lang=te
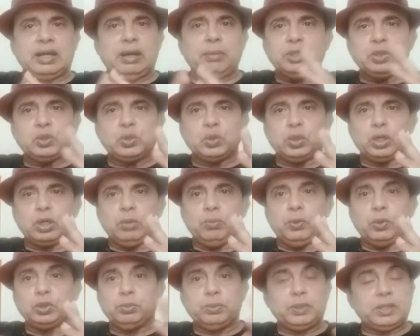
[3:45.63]
కమిన్స్
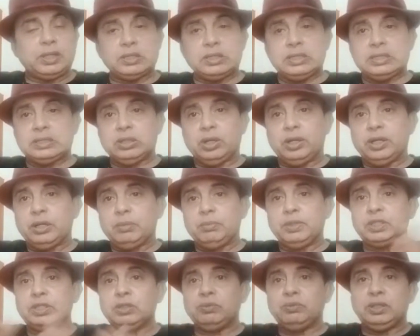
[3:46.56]
ఉండకపోవచ్చు బికాస్ ఈజ్ ఆల్రెడీ
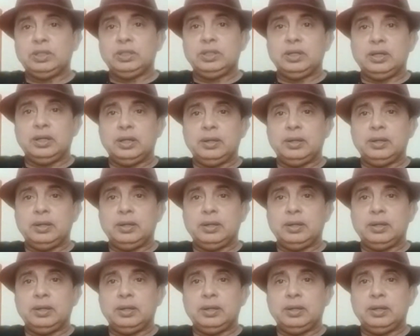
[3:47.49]
బిజీ విత్